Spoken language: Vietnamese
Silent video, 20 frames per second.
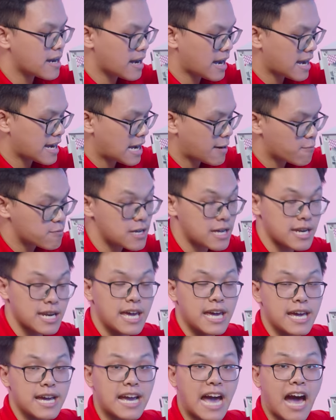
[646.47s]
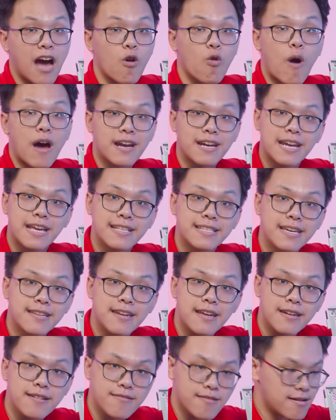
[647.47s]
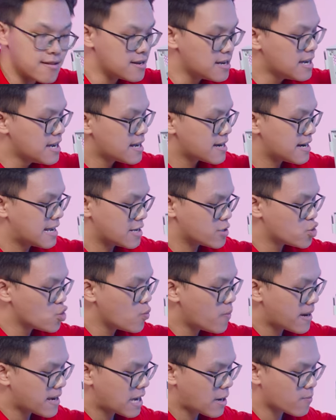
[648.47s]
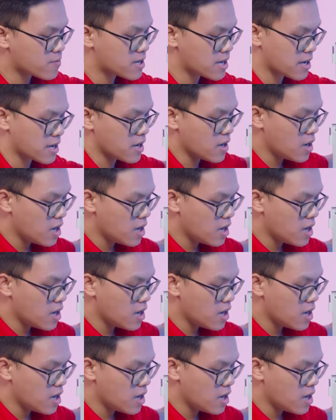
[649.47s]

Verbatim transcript: mà anh em có thể để cả quạt lên trên này nữa để giúp anh em có thể